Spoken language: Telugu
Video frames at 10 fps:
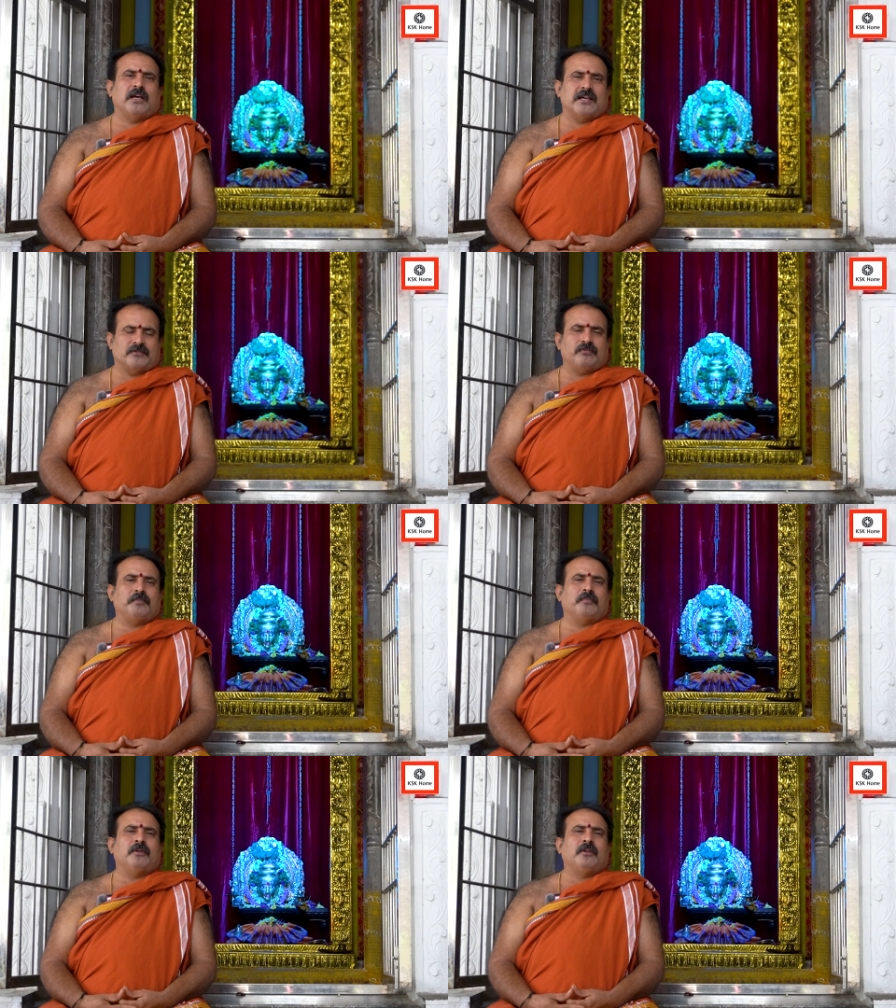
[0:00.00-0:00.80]
అశ్వం
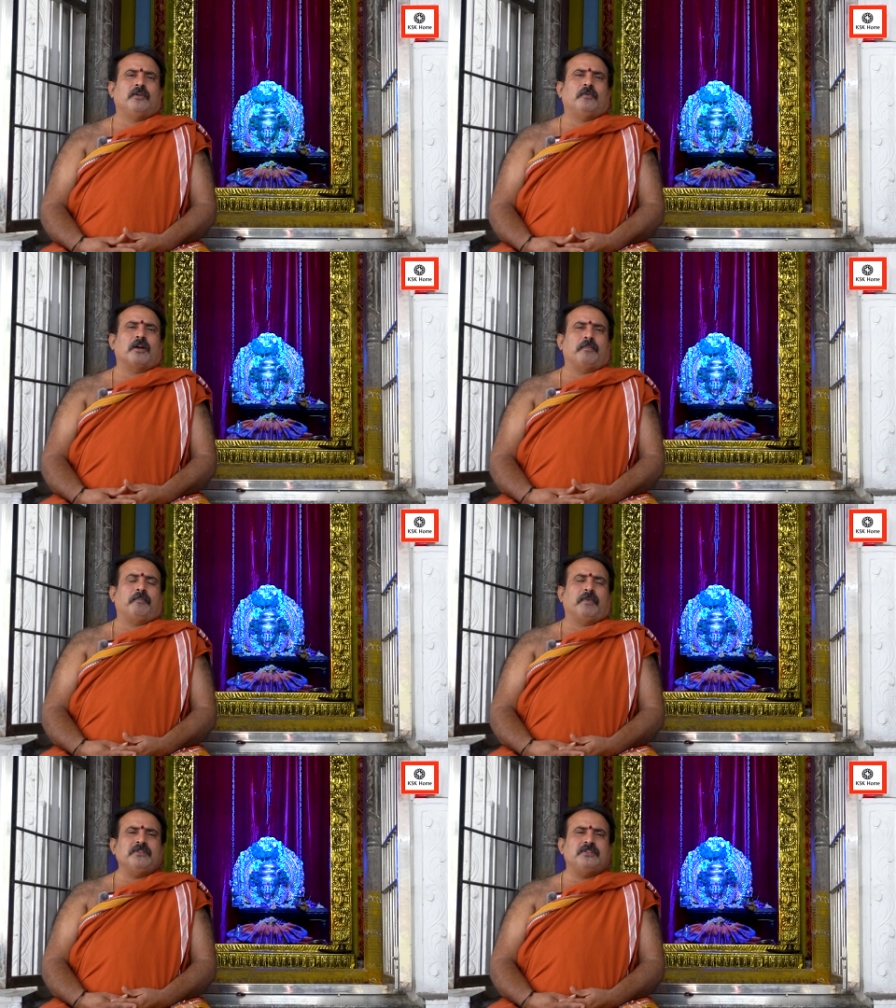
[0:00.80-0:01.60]
ఒక
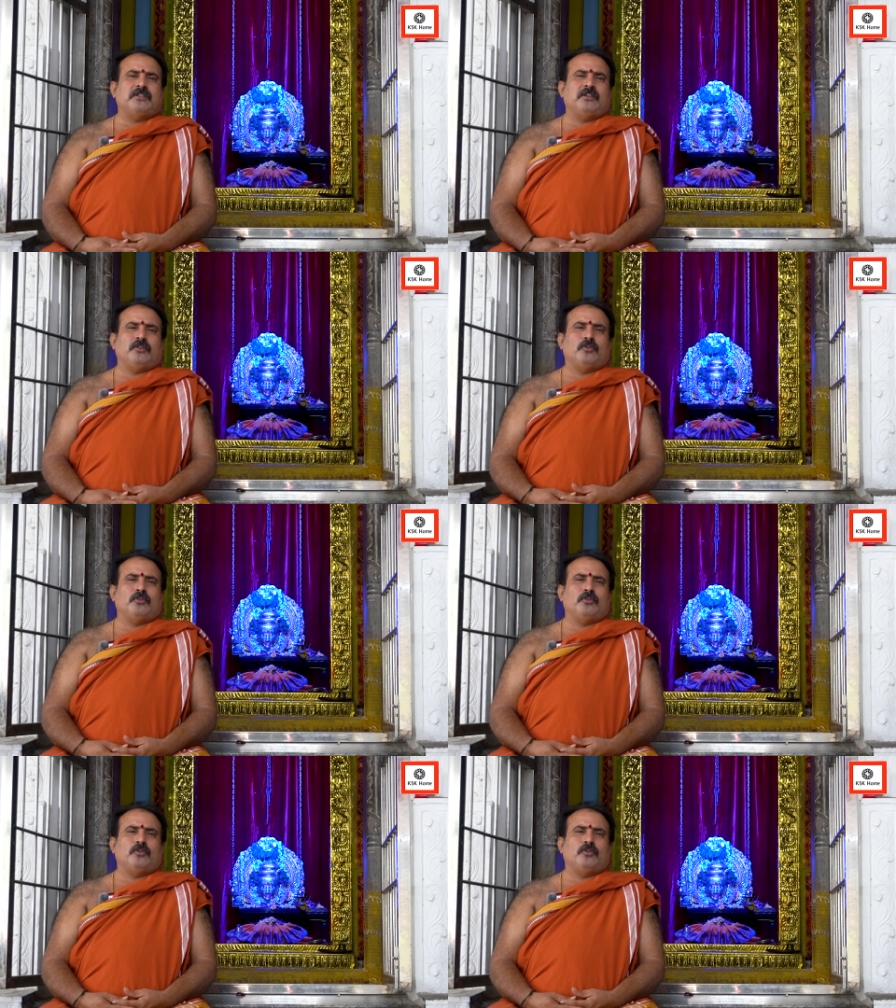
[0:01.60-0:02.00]
మంచి